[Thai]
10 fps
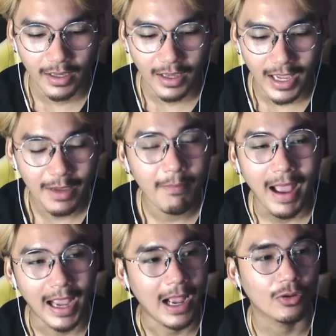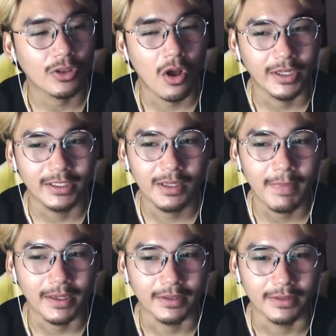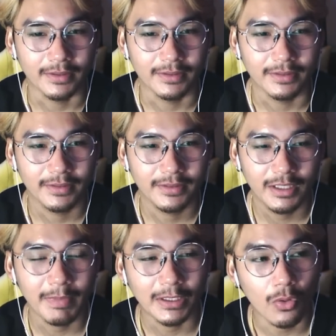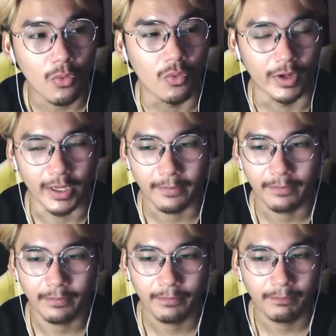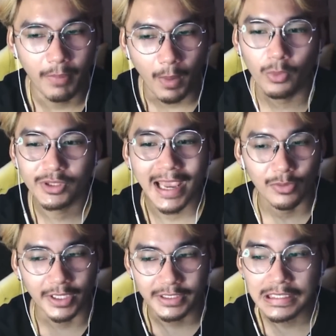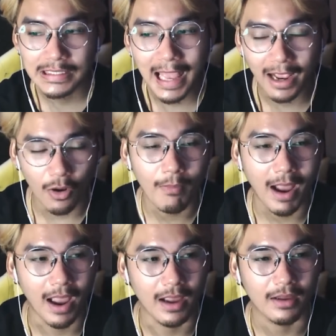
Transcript: ไอ้หมาเขาตอนนี้ที่มันที่มันขู่เนี่ยพอผู้ชายคนนั้นยื่นหน้าเข้ามา